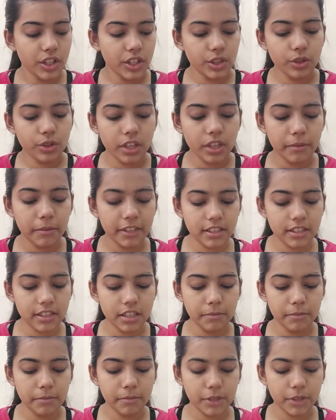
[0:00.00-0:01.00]
सो so, ये मेरी
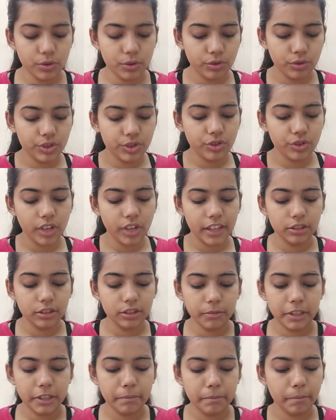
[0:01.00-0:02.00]
स्किन में सूख चुका है तो
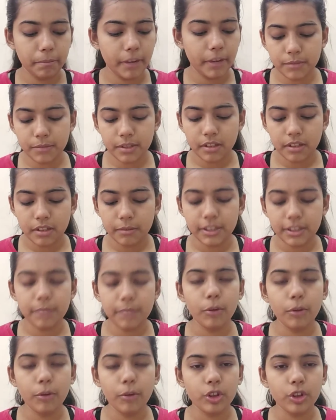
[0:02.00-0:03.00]
मेरे पास
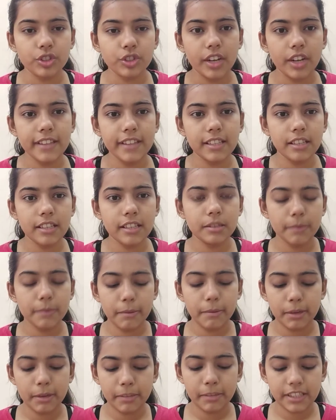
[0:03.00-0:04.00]
मतलब मॉइस्चराइजर्स में
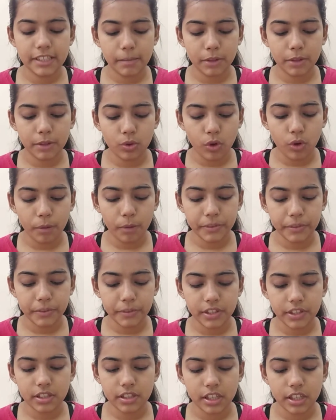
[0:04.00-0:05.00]
मेरे पास यहाँ पे दो
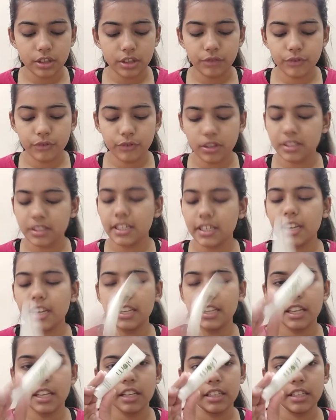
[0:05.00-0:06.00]
ऑप्शंस हैं तो फर्स्ट है
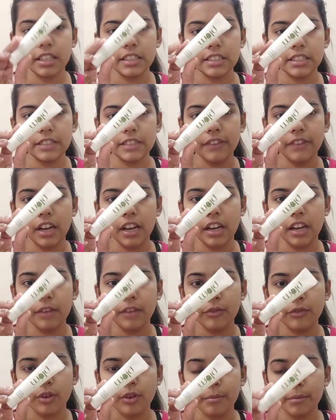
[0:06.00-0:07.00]
ये ग्रीन टी वाला
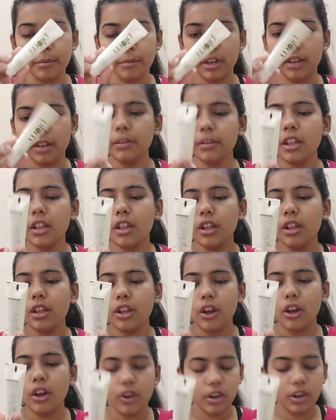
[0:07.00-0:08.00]
फ्रॉम प्लम
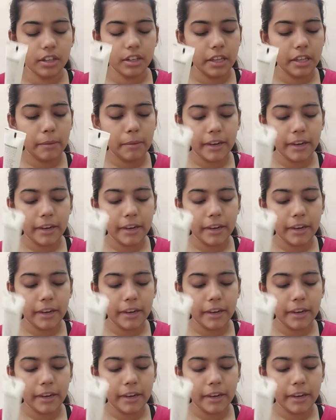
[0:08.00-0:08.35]
और ये